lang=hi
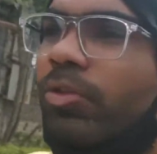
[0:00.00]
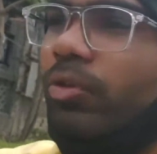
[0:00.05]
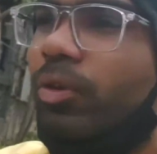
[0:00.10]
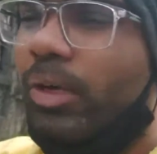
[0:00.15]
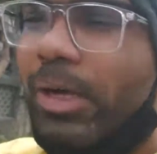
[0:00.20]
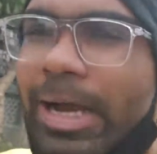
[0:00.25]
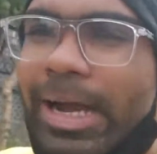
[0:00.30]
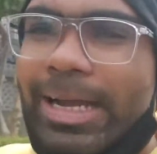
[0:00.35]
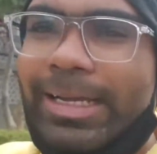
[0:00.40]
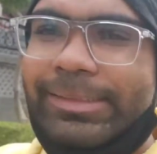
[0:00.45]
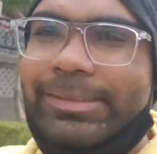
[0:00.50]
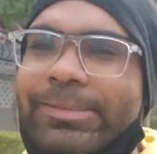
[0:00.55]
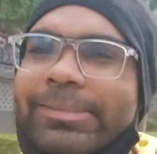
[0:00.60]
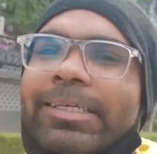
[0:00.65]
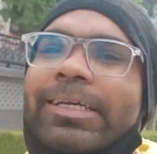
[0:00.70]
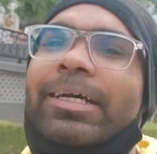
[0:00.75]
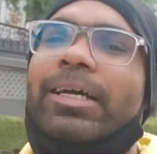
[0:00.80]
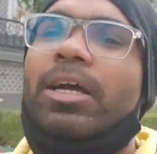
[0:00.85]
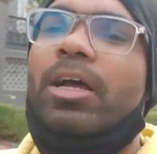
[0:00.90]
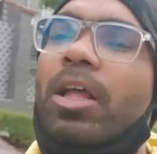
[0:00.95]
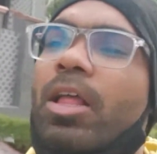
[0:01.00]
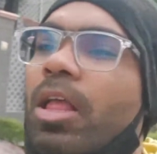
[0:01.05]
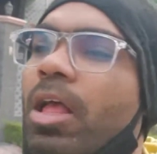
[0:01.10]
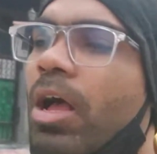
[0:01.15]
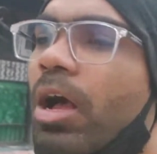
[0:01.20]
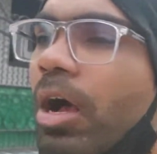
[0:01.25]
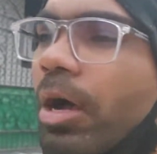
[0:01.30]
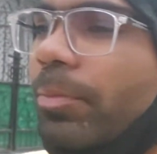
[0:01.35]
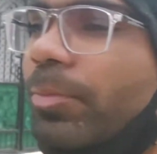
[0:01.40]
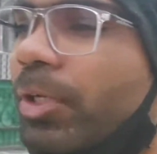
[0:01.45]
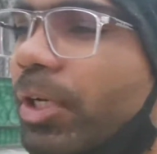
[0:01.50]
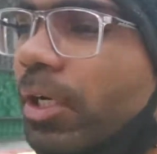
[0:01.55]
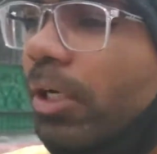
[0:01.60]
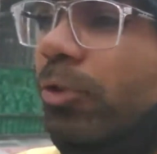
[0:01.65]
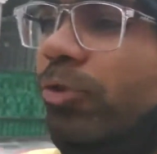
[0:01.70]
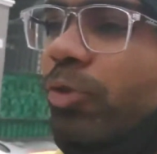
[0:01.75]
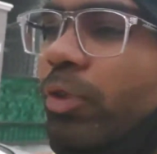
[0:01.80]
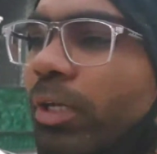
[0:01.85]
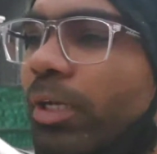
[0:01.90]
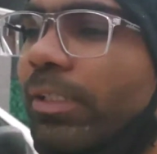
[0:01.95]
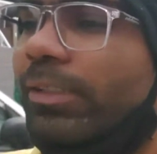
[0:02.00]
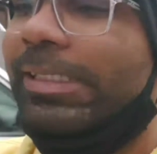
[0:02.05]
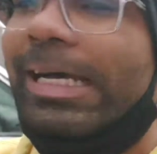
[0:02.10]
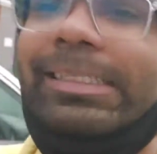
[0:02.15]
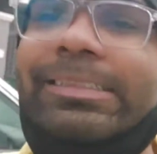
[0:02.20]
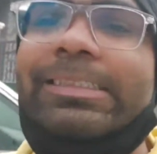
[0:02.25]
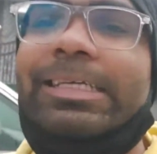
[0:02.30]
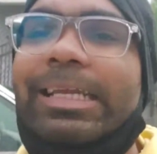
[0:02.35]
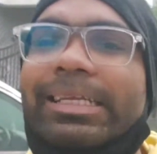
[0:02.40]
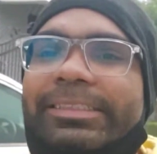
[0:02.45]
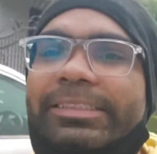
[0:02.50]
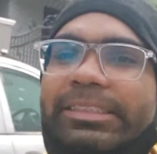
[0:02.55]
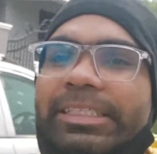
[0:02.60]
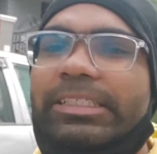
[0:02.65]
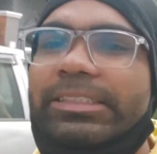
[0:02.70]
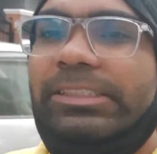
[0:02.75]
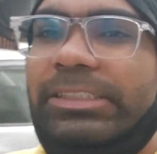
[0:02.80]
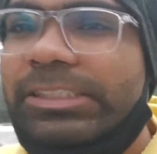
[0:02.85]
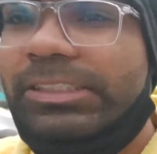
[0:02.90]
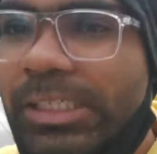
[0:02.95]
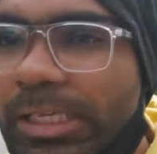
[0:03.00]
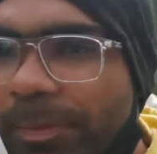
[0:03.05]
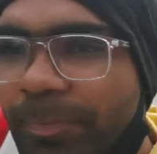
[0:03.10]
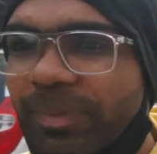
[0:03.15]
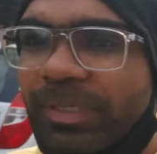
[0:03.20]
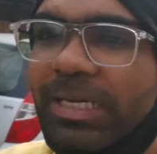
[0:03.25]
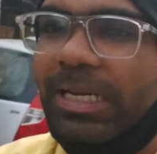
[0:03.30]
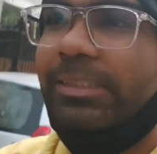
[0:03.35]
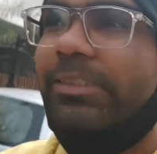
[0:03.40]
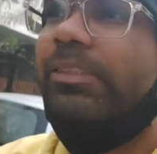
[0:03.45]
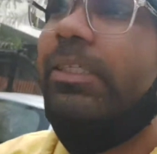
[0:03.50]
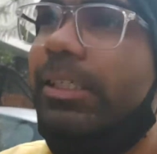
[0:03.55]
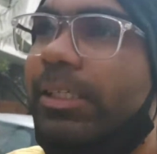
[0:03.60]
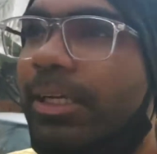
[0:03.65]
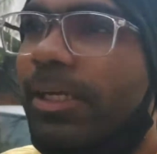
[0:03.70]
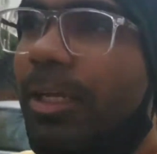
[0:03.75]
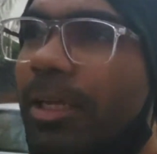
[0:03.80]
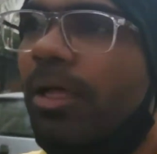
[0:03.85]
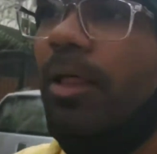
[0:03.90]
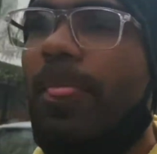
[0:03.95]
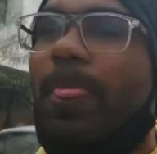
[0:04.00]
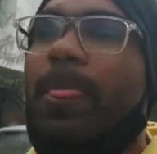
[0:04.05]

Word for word: तो गाइज़ अब निकल चुके हैं शांति रेजिडेंसी से अपनी क्लास करके